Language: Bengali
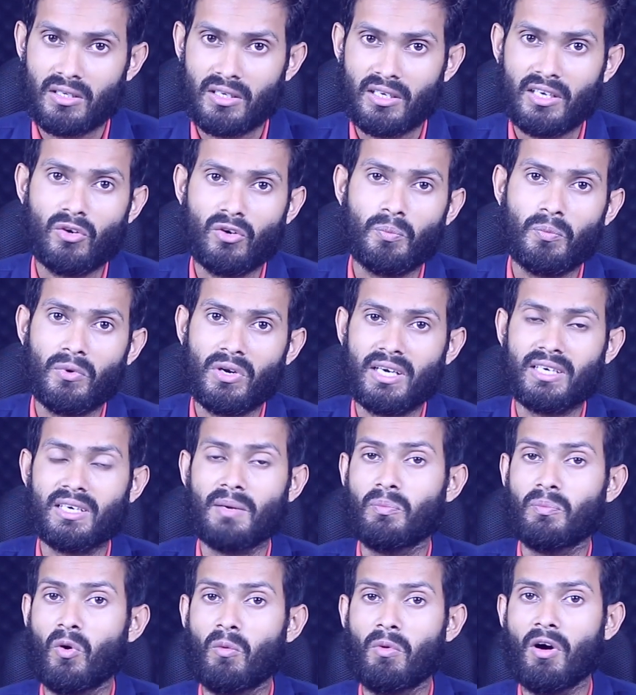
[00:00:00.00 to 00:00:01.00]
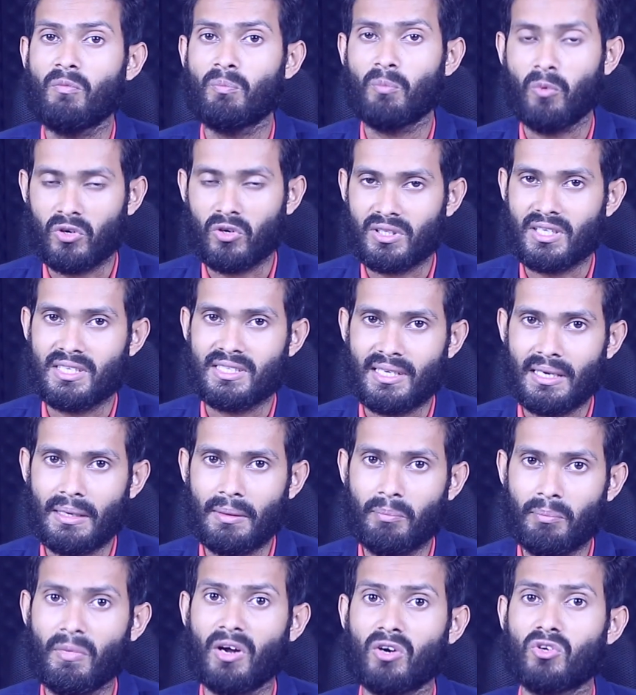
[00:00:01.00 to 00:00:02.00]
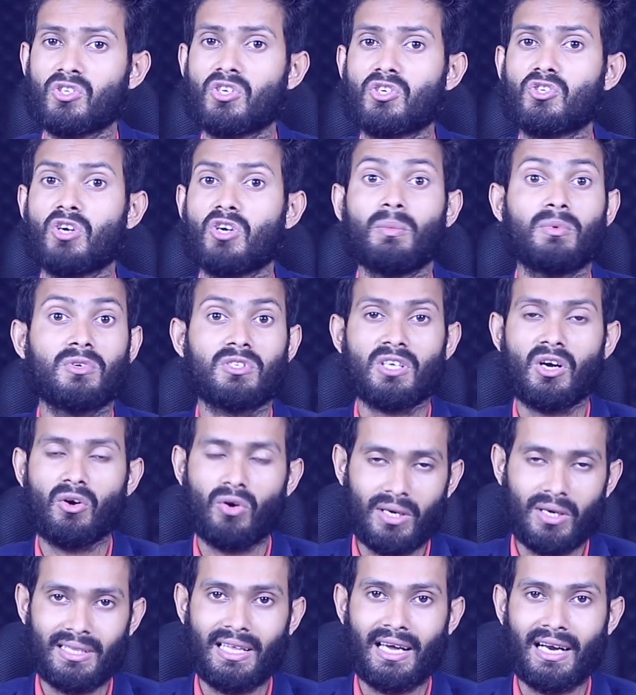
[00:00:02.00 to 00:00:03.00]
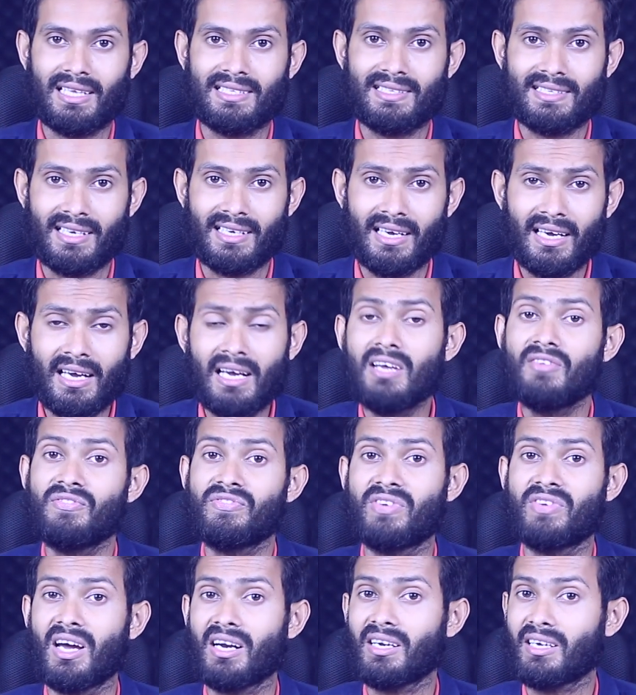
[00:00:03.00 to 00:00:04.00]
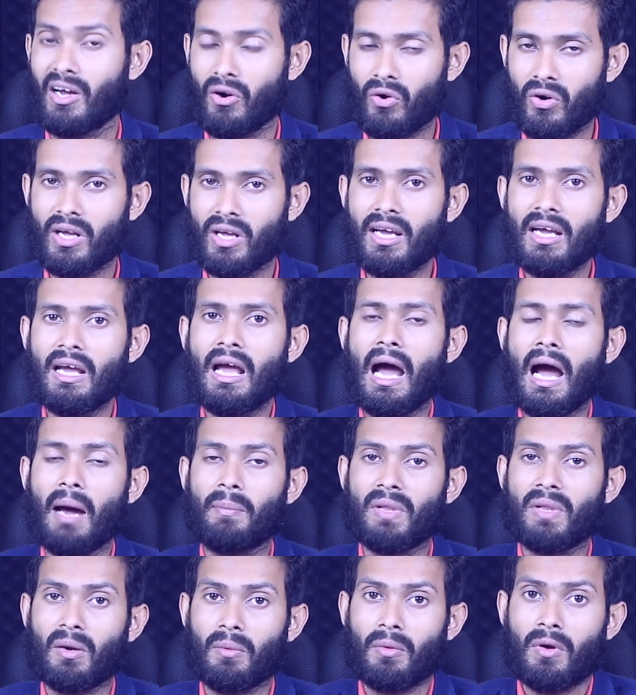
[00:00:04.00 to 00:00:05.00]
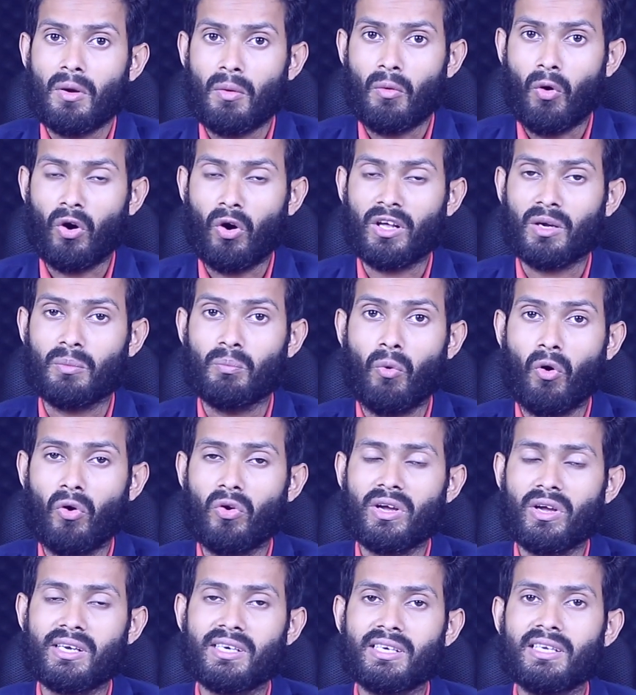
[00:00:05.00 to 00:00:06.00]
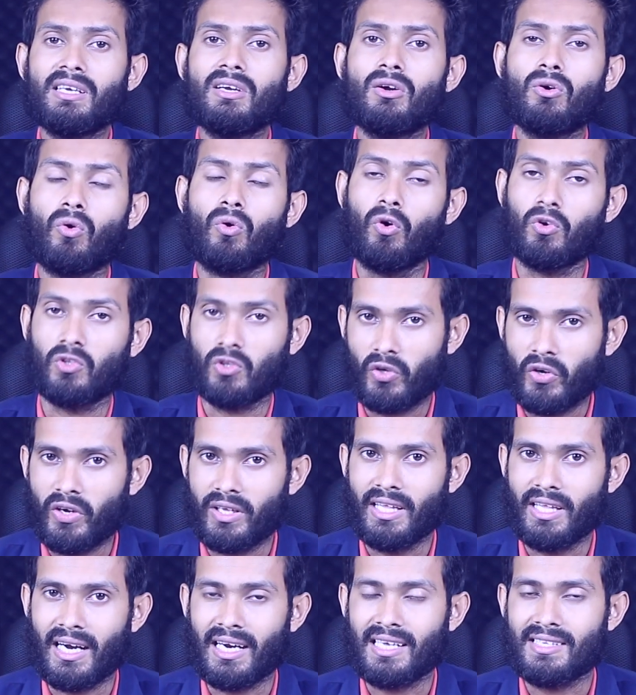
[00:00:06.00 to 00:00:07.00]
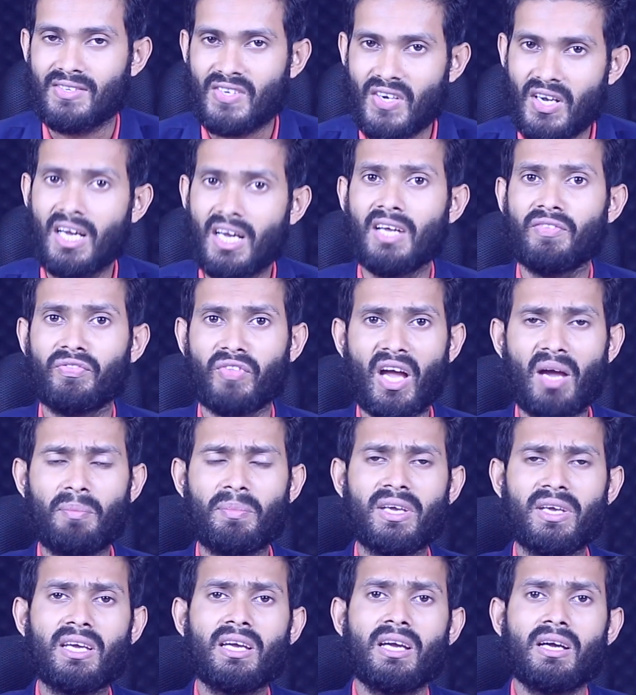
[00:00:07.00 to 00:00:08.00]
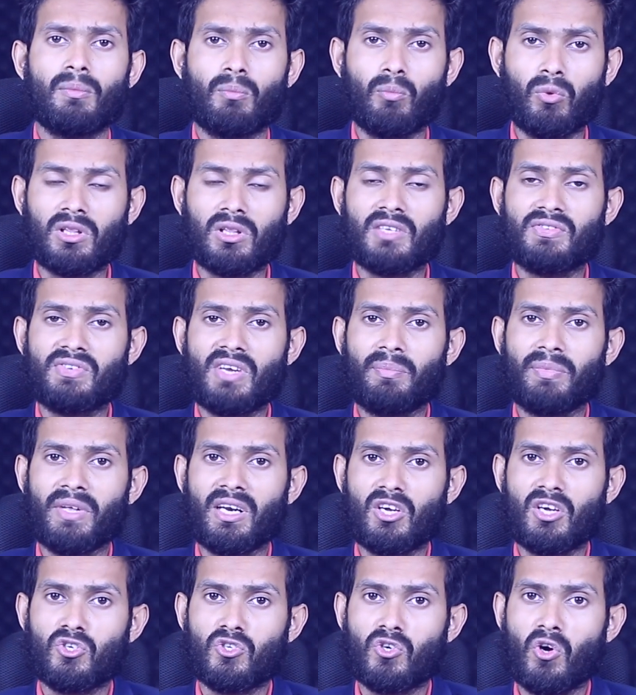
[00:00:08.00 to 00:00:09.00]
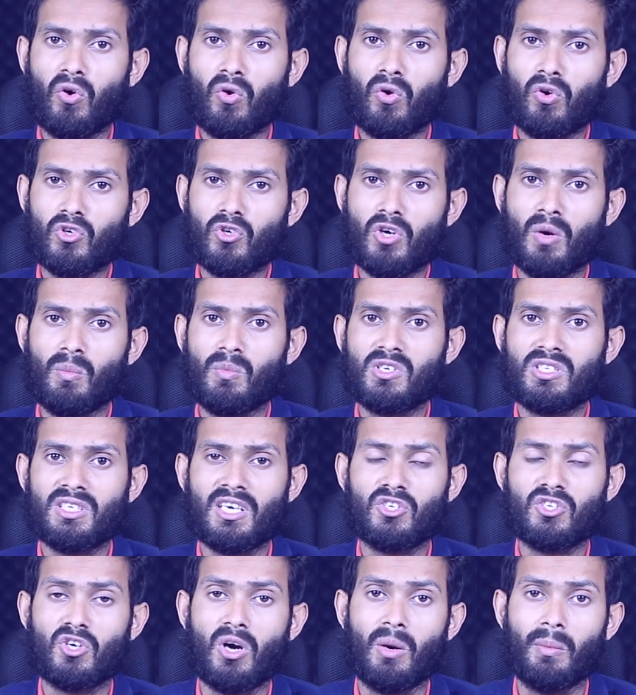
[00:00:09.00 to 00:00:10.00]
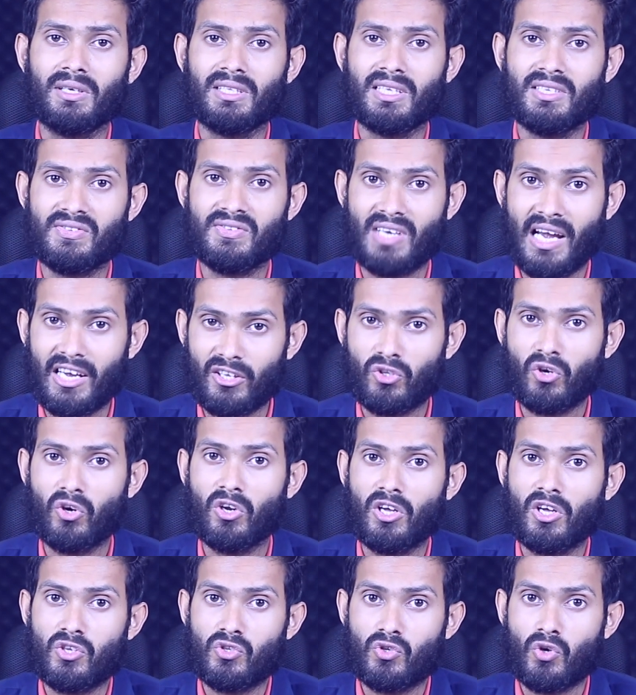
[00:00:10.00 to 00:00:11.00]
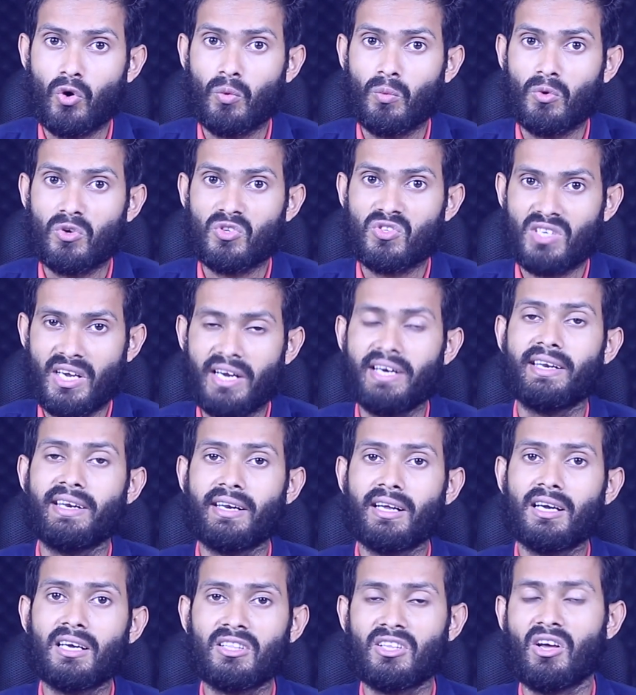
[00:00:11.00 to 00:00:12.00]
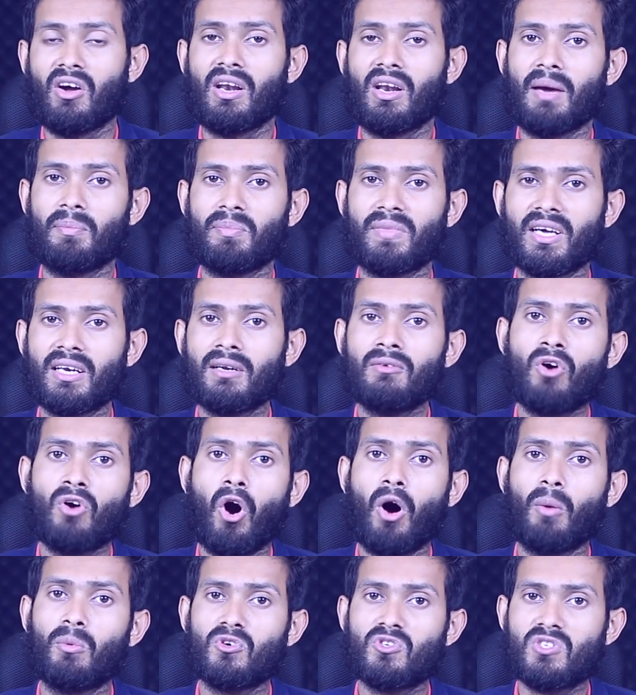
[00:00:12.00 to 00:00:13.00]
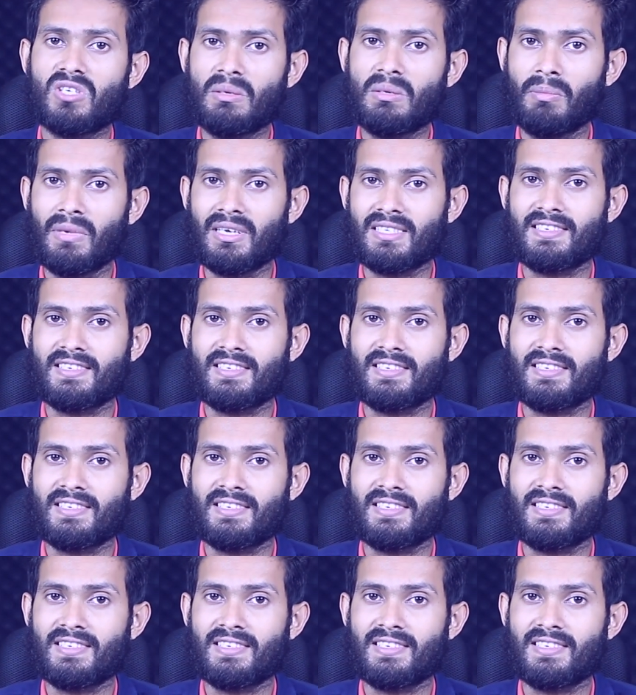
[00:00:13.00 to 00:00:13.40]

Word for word: ভাগ্যের উপরে একটা প্রভাব পড়তেছে মানসিক সমস্যা হয়ে দাঁড়াচ্ছে যার কারণে আপনার অনেক বড় একটি ক্ষতি হয়ে দাঁড়াচ্ছে তাই আমি বলতে চাই আপনারা সকল সমস্যার সমাধান চাইতে হলে যৌবন সাইডের তাহলে আপনার অবশ্যই